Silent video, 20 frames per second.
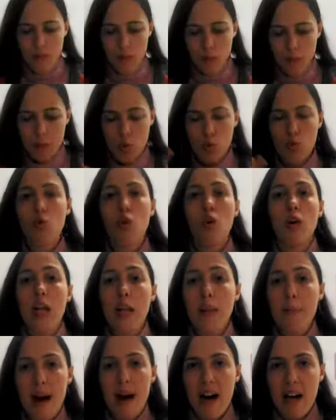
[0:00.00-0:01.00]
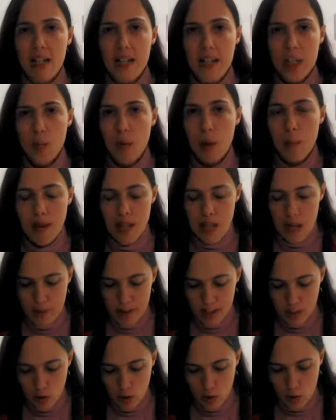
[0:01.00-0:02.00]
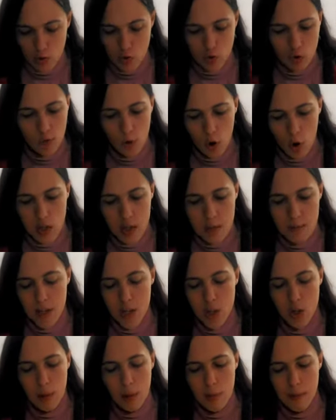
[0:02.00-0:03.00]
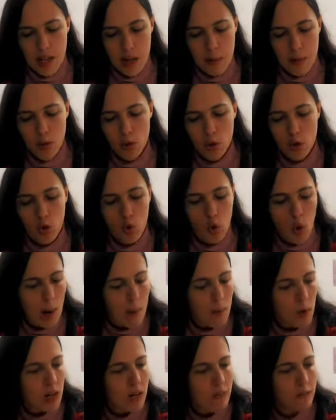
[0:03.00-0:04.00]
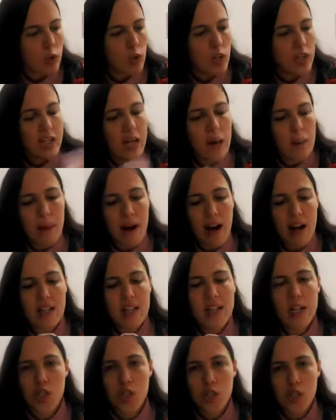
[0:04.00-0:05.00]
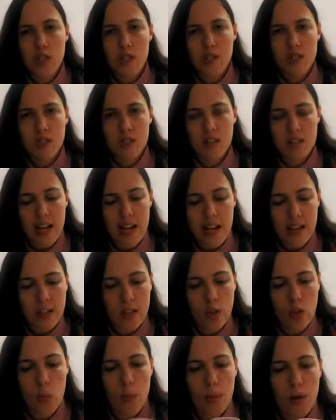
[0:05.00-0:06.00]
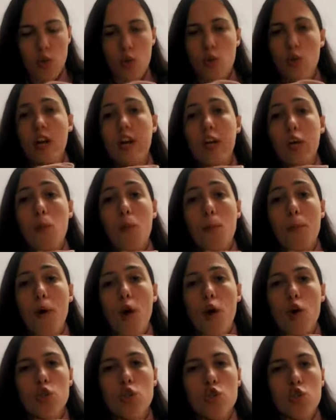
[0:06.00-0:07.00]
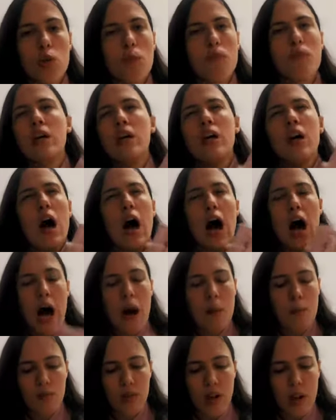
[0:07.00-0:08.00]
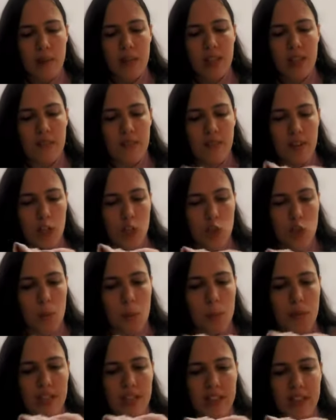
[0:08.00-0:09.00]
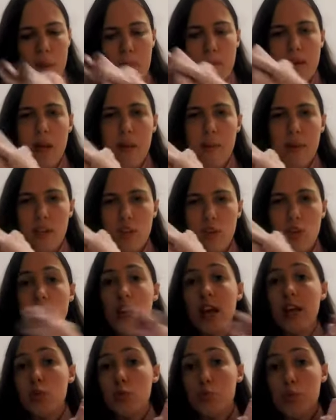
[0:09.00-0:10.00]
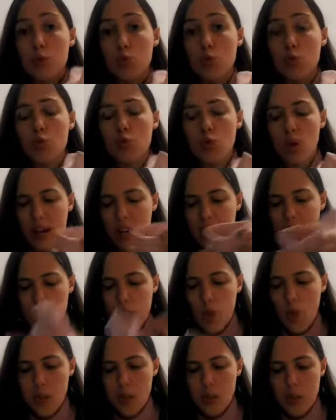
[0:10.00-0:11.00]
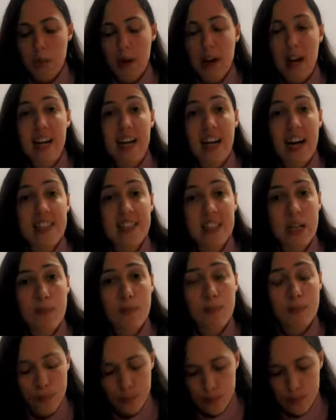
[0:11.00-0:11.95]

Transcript: soprattutto le maglie come abbigliamento, non so voi, ma io l'abbigliamento lo amo alla follia, maglie, jeans stretti, ho comprato anche un poncio, amo veramente fare shopping di abbigliamento e soprattutto anche di cose per la casa,